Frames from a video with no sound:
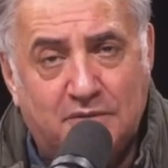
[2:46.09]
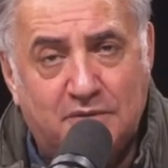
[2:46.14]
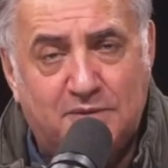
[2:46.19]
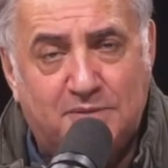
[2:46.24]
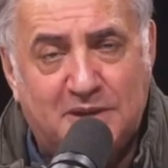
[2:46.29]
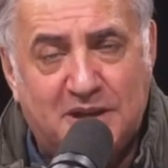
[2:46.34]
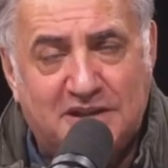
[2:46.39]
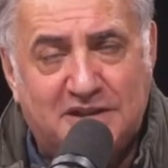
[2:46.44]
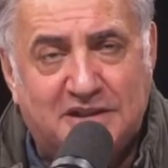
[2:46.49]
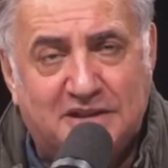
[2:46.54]
Вы
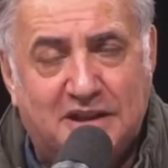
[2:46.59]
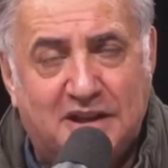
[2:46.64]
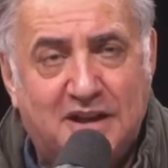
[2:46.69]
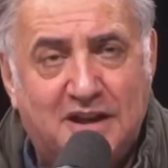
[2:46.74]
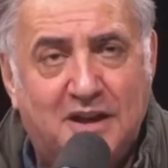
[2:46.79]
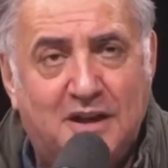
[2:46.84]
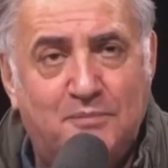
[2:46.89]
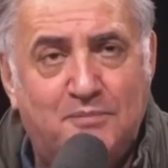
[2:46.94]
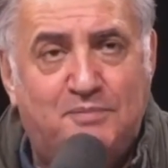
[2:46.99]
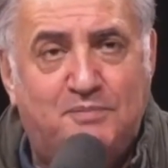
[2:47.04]
представляете, это
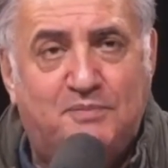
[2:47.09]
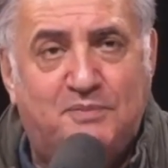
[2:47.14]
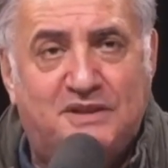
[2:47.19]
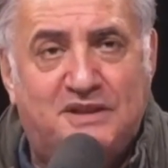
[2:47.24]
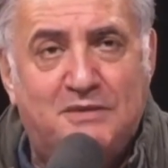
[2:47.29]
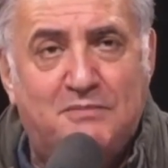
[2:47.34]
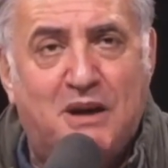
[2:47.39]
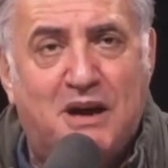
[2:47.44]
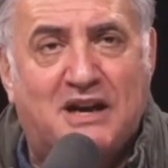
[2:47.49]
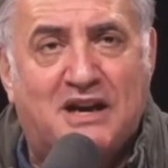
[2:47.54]

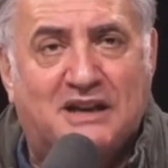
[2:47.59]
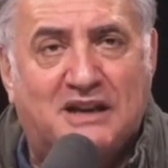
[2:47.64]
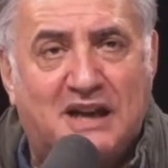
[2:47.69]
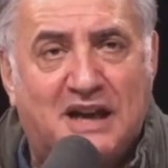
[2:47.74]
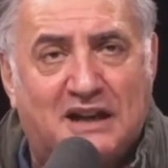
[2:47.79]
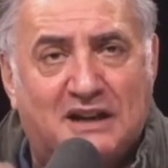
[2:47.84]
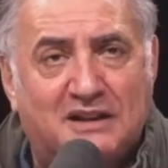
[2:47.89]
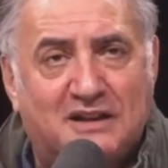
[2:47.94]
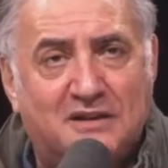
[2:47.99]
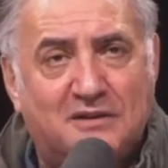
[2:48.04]

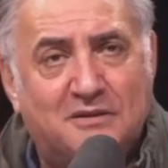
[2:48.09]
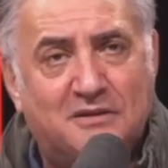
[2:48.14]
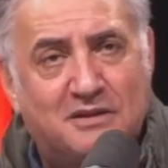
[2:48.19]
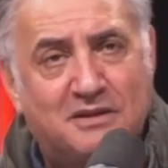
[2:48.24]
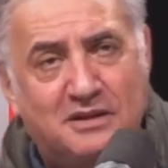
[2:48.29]
демократ,